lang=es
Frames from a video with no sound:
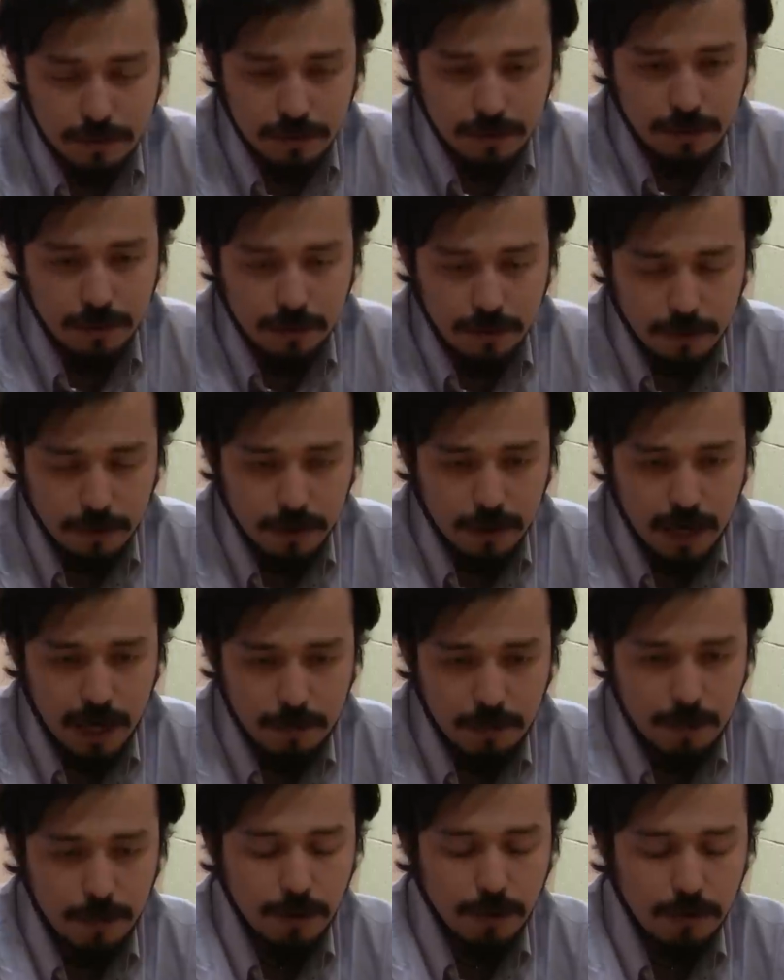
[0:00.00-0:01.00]
con,
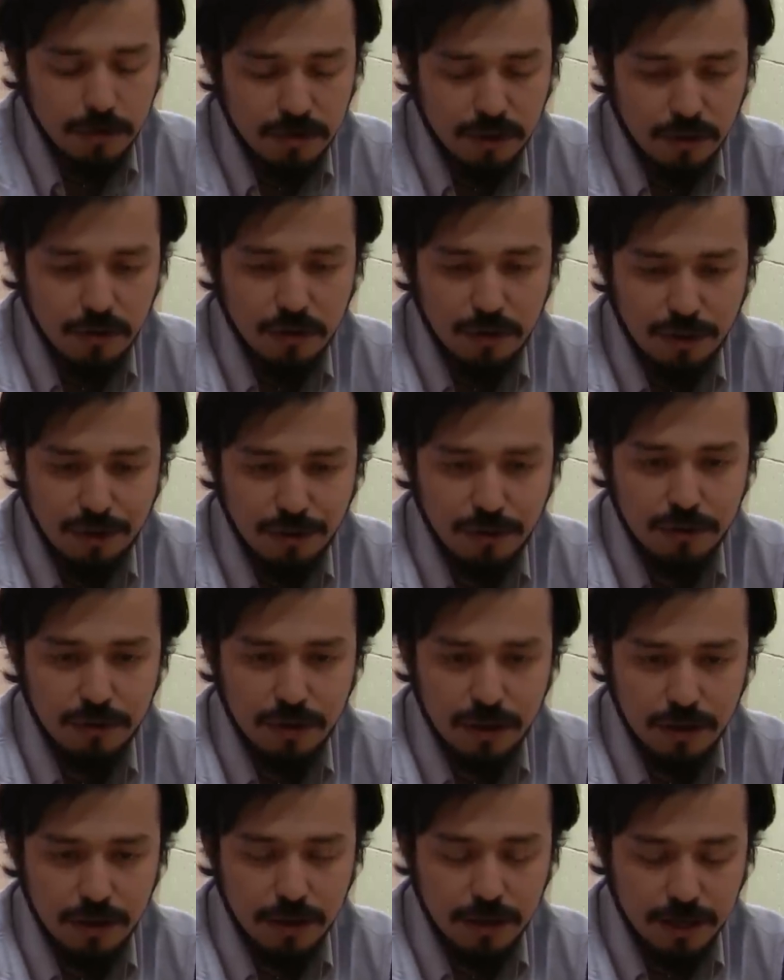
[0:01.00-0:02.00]
Jaime Mendoza Collido
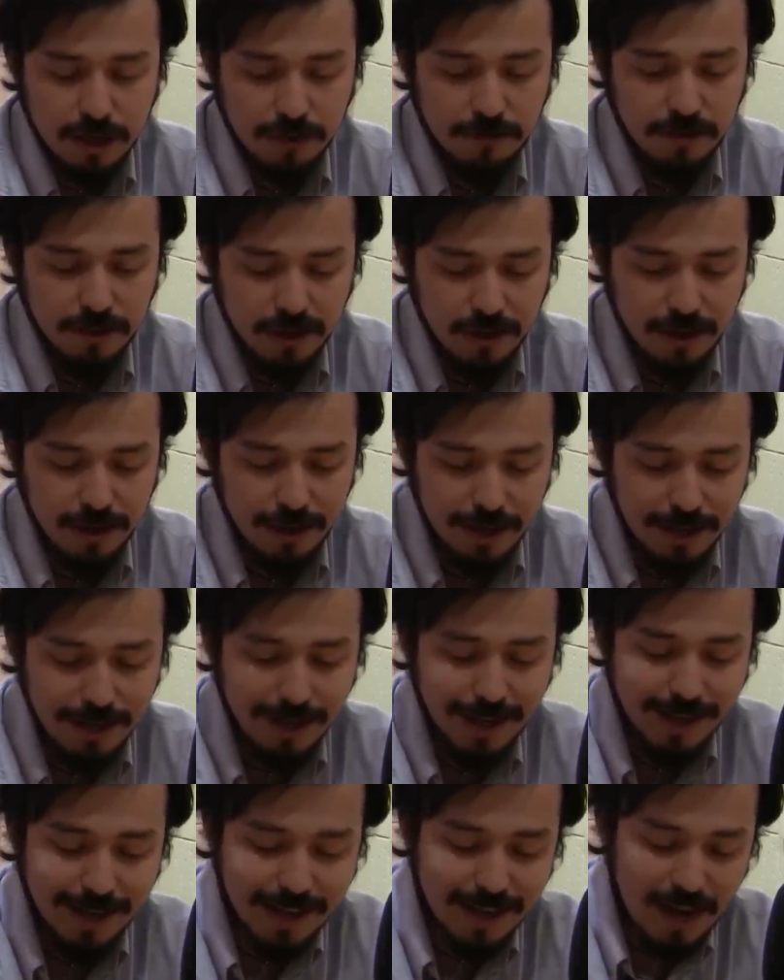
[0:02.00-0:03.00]
y el jefe, el
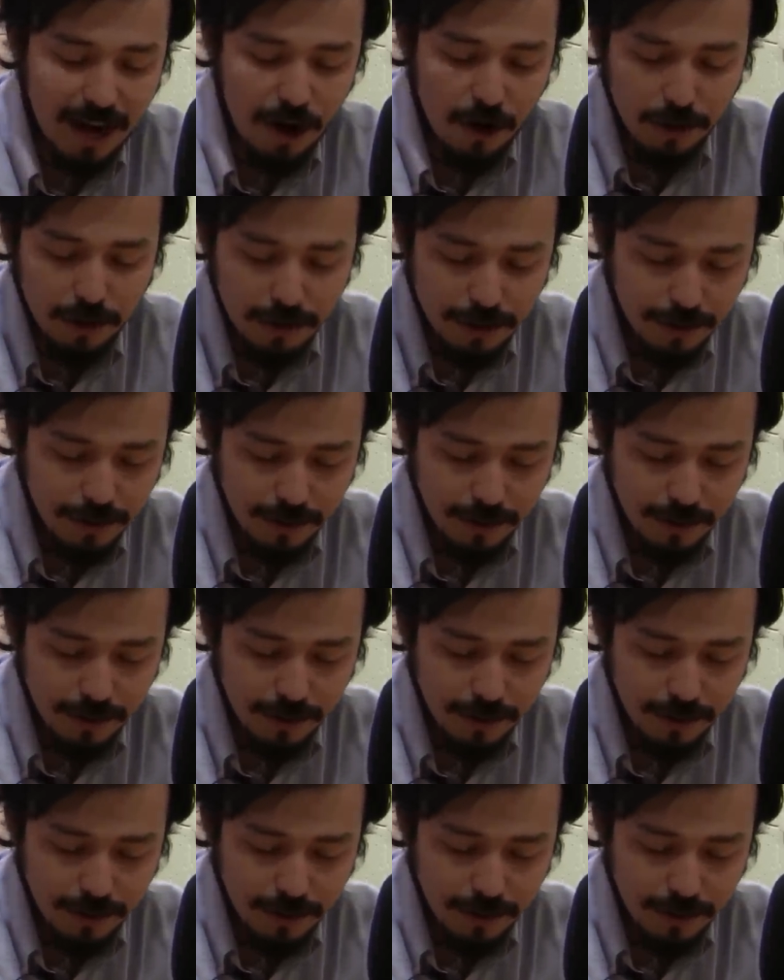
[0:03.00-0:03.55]
encargado